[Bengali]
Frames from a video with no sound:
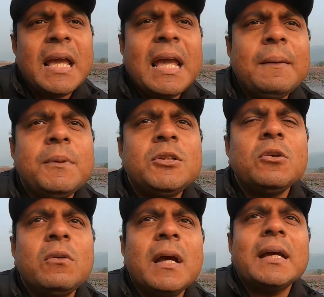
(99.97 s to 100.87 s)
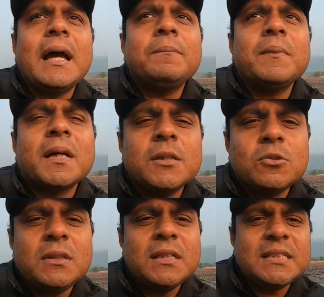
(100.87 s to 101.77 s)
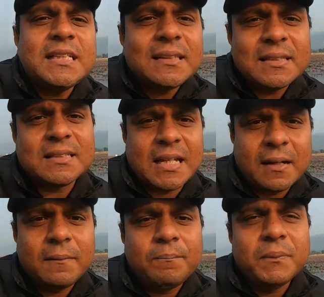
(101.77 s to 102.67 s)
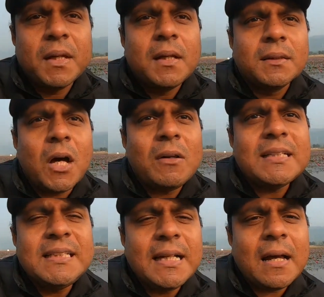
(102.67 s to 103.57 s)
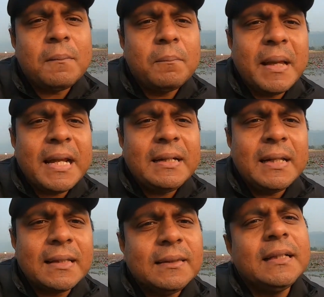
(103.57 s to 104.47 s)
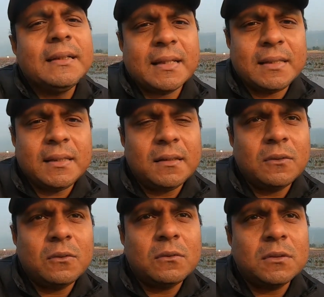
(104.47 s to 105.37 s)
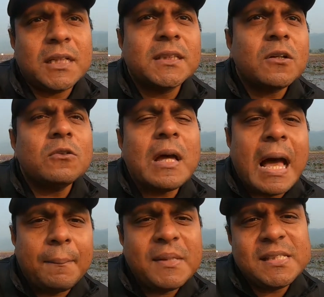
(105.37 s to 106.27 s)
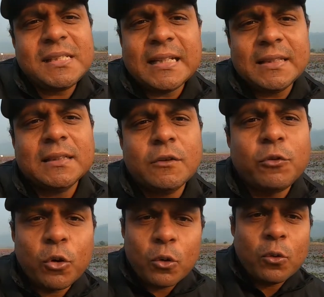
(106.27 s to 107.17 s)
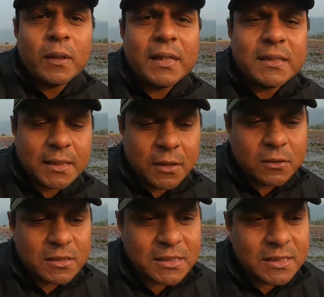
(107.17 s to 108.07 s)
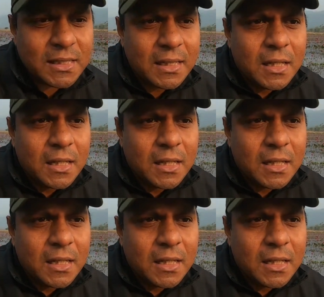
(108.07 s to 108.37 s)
এই বিষয়গুলোকে আপনাকে যদি শিখতে চান তাহলে শিখার মেইন টেকনিকটা তো সাধারণত আমি যে টেকনিকটা ফলো করি সেটা হচ্ছে যে